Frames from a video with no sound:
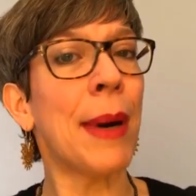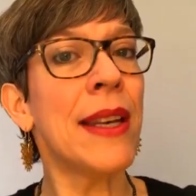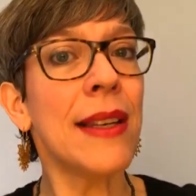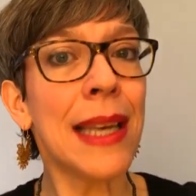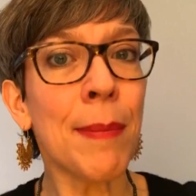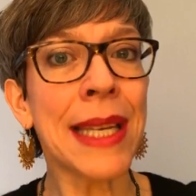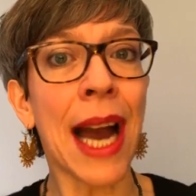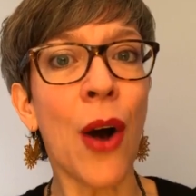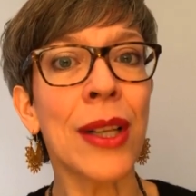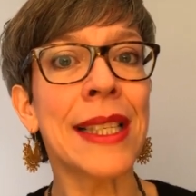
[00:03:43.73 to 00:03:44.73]
Aber nimm
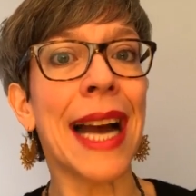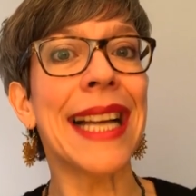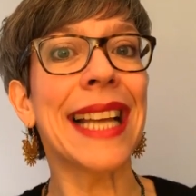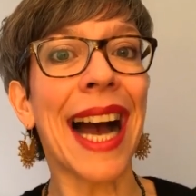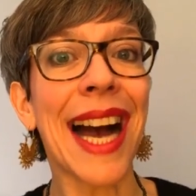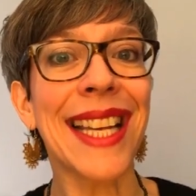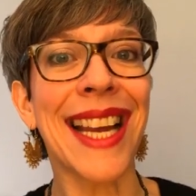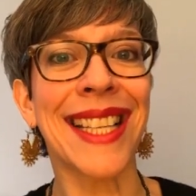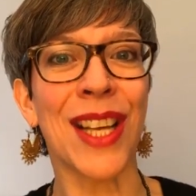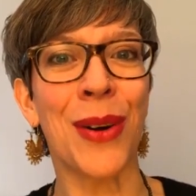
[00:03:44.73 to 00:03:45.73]
dir auch Zeit, gerade
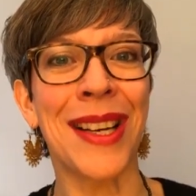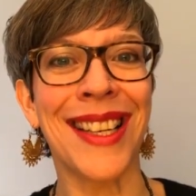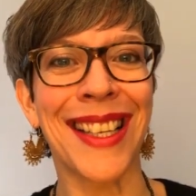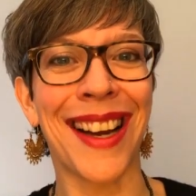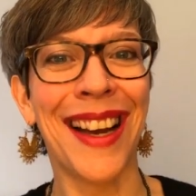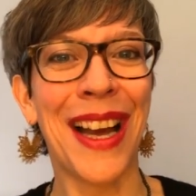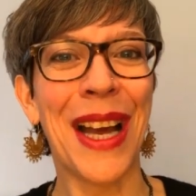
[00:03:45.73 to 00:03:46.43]
jetzt auch in dieser